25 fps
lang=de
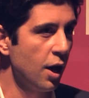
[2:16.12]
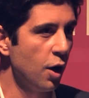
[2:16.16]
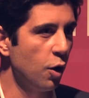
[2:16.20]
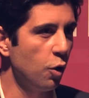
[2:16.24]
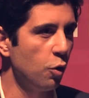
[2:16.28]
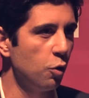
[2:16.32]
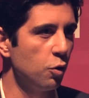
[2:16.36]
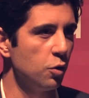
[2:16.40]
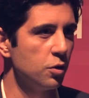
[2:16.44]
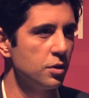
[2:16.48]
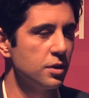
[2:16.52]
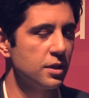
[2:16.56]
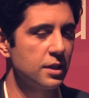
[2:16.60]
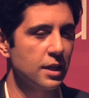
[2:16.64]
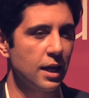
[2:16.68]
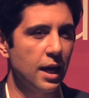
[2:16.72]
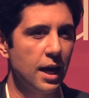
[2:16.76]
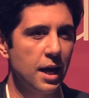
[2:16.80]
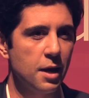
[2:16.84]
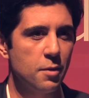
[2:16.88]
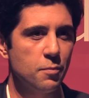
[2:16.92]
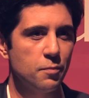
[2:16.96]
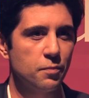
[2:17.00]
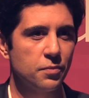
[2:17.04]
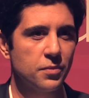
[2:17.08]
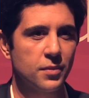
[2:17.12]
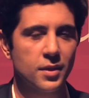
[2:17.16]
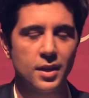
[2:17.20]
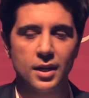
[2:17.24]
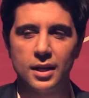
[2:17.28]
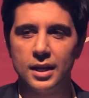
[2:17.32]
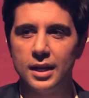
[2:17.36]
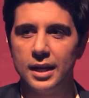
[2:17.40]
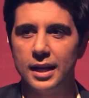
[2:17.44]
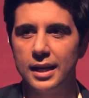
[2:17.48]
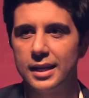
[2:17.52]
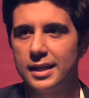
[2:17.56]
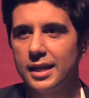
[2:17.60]
und ähm,
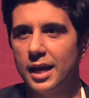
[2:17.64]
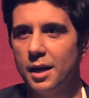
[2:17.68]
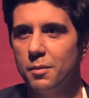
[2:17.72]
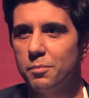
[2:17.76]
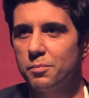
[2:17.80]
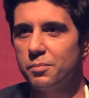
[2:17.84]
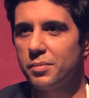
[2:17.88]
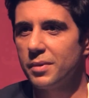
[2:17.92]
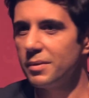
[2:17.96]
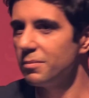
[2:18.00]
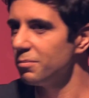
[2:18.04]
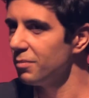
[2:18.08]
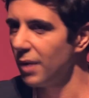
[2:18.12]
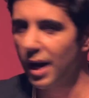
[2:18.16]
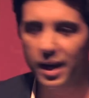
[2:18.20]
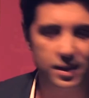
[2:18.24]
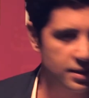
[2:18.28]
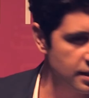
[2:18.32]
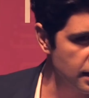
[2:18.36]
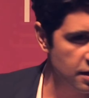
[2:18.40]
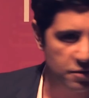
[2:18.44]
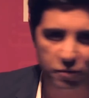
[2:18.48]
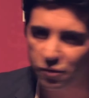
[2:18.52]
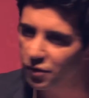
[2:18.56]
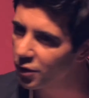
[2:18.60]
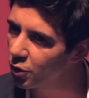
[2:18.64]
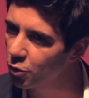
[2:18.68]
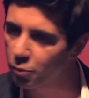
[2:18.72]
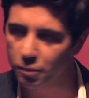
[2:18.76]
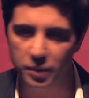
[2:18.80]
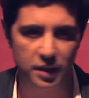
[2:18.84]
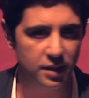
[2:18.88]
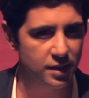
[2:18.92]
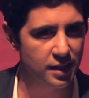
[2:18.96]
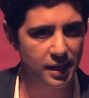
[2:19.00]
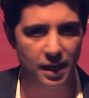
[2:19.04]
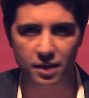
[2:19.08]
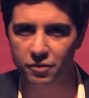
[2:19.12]
ich mache sehr viel und
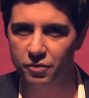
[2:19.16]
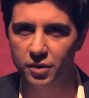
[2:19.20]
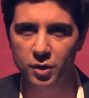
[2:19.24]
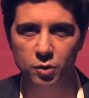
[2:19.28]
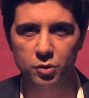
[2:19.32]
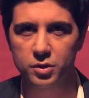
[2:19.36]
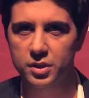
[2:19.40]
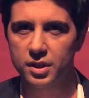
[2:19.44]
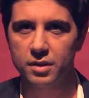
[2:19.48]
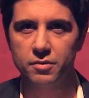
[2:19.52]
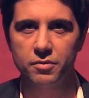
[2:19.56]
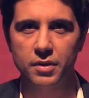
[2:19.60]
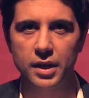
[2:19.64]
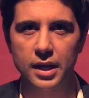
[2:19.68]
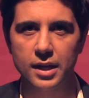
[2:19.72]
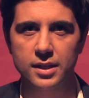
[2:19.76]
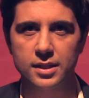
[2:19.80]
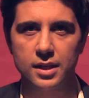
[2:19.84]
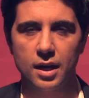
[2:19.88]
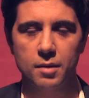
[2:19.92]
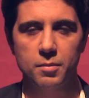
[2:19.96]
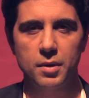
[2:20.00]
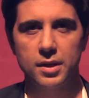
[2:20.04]
bin sehr viel unterwegs.